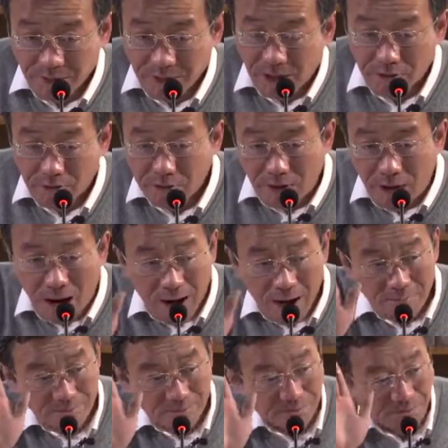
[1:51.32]
也无
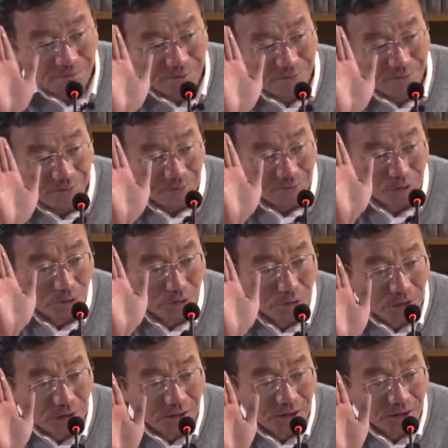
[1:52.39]
法拒
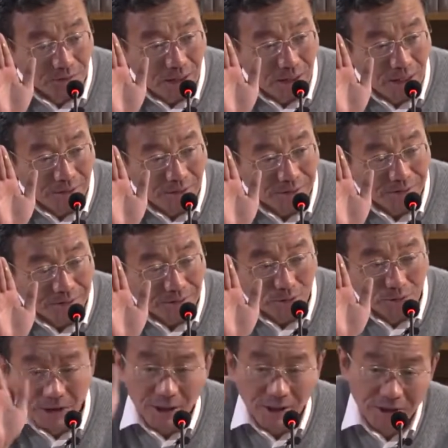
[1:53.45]
绝资本
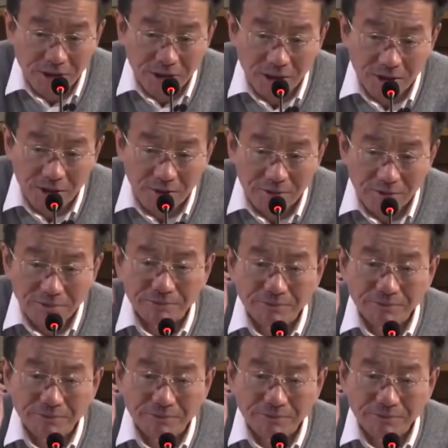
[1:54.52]
对它的渗透，